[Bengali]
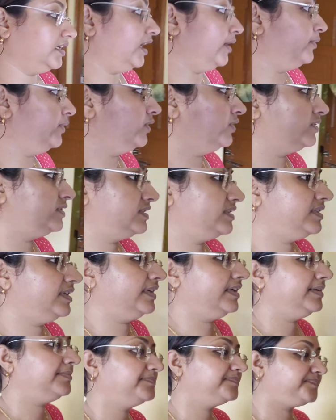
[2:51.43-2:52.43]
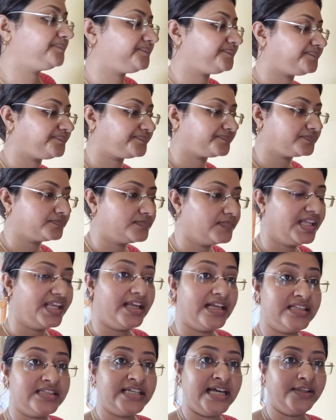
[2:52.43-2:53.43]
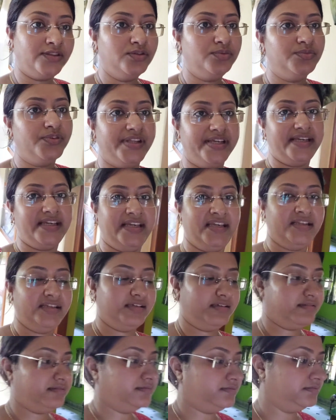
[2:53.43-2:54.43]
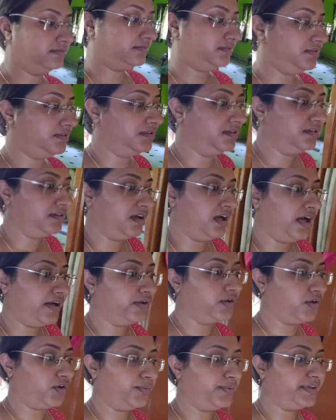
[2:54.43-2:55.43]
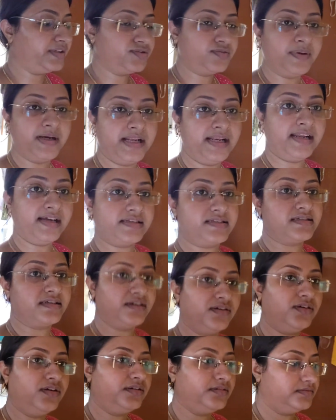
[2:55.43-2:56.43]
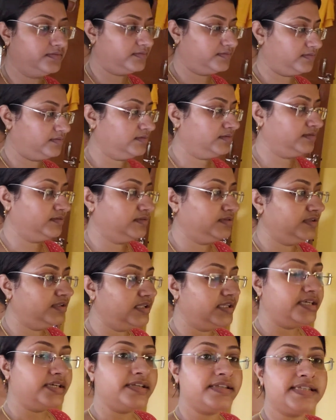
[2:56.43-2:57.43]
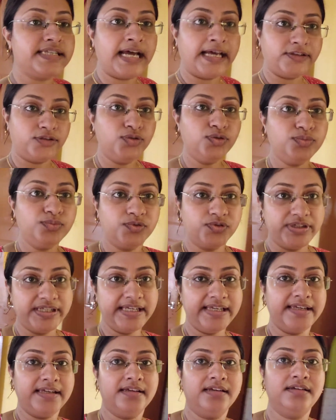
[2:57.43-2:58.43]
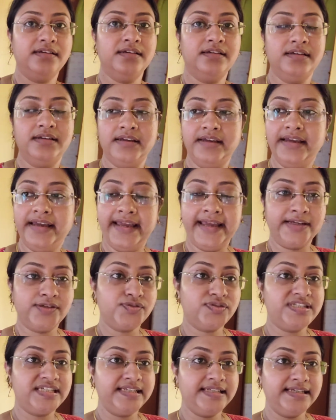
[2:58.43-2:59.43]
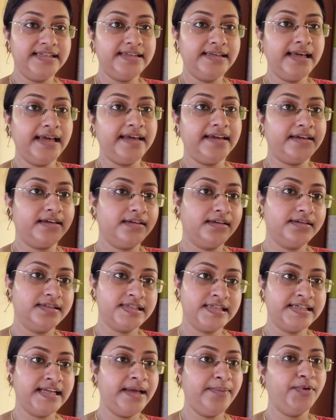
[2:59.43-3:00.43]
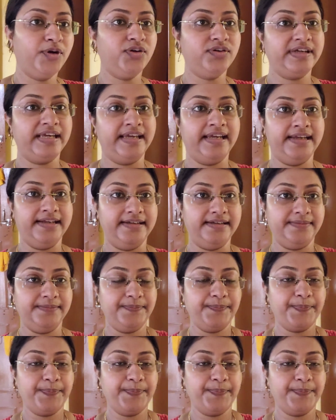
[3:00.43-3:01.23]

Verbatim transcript: খাবো হচ্ছে ছাতু মুড়ি খেয়ে নি আর গরমে কিছু ভাল লাগছে না গো ছাতু মুড়ি একটু চিনি দিয়ে সেটাই বরং খেয়ে নি